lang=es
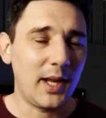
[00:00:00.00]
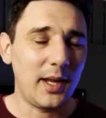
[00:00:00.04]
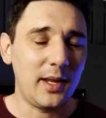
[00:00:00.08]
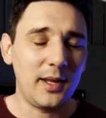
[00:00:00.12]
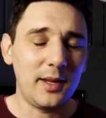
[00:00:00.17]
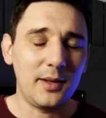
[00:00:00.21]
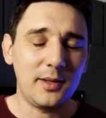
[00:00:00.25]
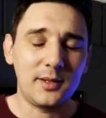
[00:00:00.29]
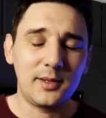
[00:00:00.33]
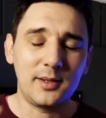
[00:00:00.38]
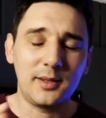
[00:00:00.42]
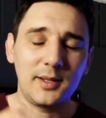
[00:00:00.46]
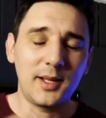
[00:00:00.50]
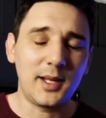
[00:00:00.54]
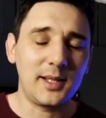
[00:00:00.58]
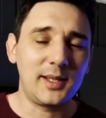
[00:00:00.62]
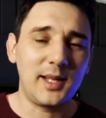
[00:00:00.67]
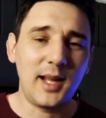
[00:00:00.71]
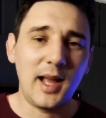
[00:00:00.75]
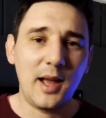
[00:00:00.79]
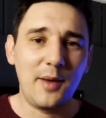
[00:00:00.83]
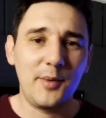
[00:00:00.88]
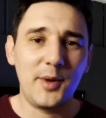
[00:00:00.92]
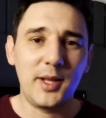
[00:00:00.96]
eh, ya
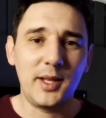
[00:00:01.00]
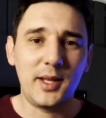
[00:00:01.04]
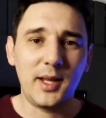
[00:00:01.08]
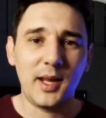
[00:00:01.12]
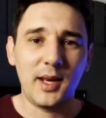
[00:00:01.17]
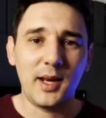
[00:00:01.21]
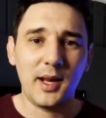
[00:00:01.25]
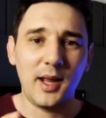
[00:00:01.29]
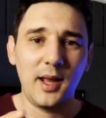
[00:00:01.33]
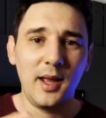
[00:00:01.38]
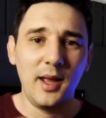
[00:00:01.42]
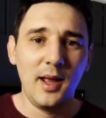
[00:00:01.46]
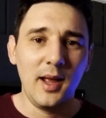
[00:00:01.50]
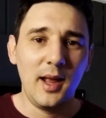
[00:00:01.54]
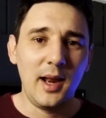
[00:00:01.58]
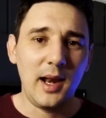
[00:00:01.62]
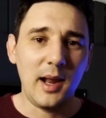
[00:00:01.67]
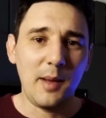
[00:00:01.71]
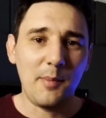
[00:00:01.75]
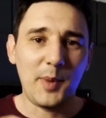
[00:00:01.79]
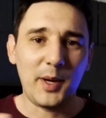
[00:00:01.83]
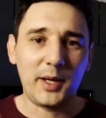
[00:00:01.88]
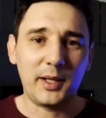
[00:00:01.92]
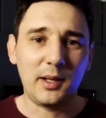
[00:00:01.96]
saben, tiene
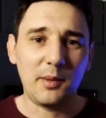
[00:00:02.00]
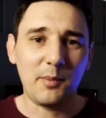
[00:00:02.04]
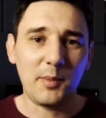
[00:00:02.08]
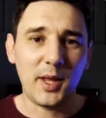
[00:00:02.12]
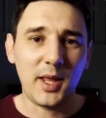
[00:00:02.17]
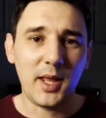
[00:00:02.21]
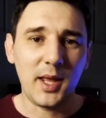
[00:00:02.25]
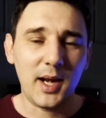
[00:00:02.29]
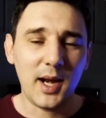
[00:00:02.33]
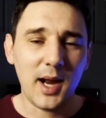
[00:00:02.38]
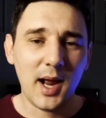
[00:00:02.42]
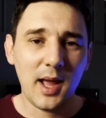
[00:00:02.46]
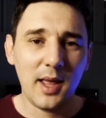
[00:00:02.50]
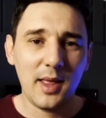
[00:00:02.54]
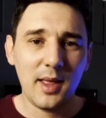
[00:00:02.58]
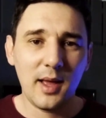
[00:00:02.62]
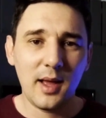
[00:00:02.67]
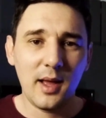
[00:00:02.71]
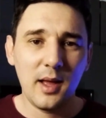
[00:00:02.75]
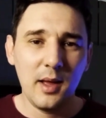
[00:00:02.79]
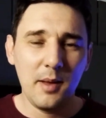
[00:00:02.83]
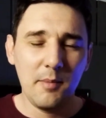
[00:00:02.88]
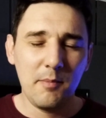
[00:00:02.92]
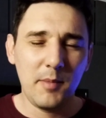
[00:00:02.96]
la parte
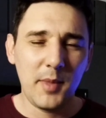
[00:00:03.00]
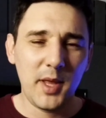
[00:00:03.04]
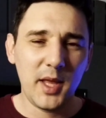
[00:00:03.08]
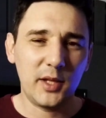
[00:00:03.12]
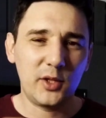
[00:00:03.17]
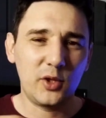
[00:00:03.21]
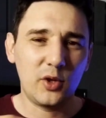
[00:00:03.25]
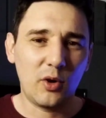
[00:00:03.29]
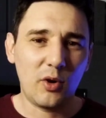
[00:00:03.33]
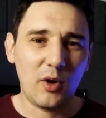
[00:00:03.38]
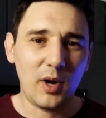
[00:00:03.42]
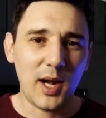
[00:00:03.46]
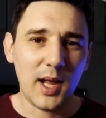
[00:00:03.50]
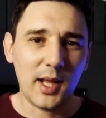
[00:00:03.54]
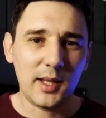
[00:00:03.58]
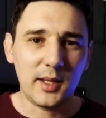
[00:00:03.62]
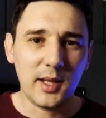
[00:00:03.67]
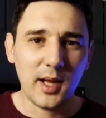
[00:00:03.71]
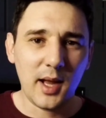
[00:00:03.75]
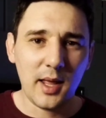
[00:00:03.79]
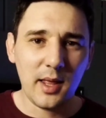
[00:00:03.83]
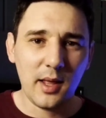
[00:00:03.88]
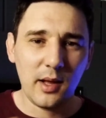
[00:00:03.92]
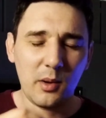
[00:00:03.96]
amaderada, media
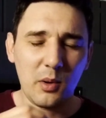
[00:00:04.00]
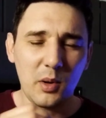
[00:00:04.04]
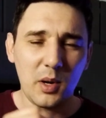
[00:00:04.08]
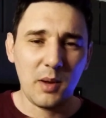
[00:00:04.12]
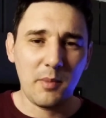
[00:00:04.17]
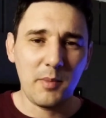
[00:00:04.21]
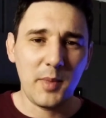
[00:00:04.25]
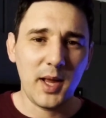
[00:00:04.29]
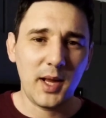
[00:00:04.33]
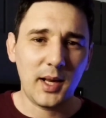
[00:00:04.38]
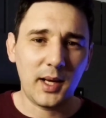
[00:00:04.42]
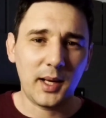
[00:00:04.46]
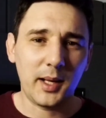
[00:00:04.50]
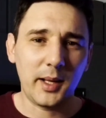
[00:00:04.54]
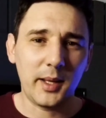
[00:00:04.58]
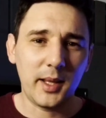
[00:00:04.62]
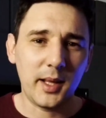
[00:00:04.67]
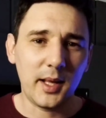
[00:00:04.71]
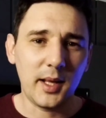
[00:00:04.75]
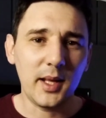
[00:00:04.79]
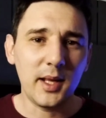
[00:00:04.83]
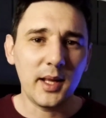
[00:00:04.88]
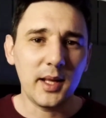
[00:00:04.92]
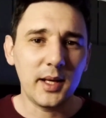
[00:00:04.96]
chocolatada, con la mezcla
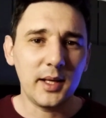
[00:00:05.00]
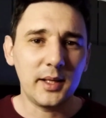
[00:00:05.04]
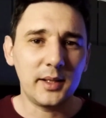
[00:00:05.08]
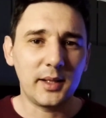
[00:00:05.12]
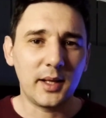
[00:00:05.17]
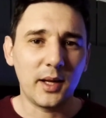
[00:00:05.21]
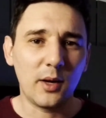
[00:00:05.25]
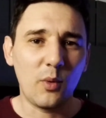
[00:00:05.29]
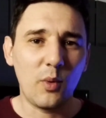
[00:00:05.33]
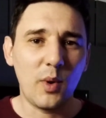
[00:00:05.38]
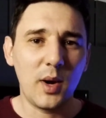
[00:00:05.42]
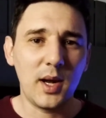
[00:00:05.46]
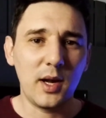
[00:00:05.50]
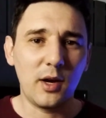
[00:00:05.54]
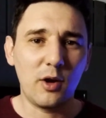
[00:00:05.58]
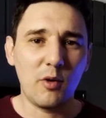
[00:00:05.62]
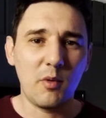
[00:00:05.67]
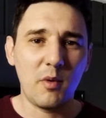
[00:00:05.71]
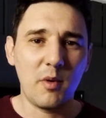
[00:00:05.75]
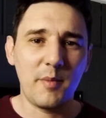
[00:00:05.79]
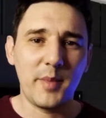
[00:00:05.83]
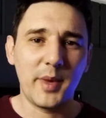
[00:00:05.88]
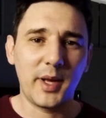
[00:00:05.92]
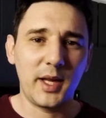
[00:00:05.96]
de iris que huele
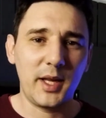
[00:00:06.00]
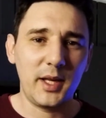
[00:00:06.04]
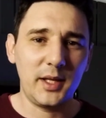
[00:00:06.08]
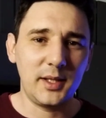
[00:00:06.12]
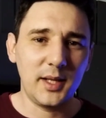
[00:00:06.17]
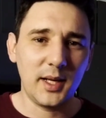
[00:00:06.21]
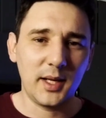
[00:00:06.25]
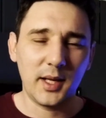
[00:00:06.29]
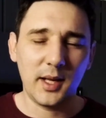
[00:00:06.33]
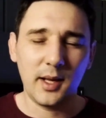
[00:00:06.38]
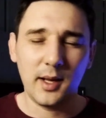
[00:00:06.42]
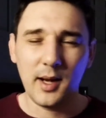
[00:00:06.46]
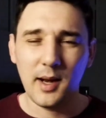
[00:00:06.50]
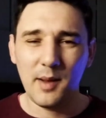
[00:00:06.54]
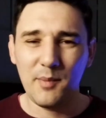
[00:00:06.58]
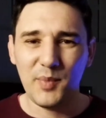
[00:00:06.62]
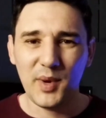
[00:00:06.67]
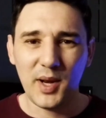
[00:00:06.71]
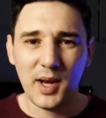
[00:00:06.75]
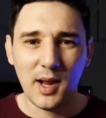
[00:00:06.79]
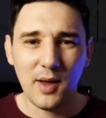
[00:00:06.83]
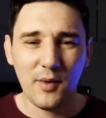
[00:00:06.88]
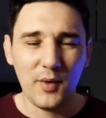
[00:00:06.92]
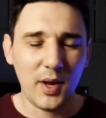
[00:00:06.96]
como maquillaje o
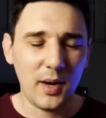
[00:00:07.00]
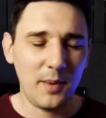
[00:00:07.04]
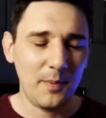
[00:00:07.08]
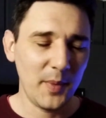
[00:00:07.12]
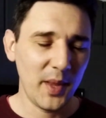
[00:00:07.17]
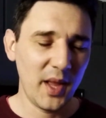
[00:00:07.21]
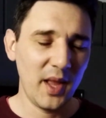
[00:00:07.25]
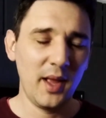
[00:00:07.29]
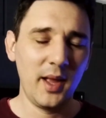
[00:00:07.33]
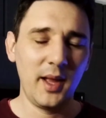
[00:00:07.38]
lápiz labial,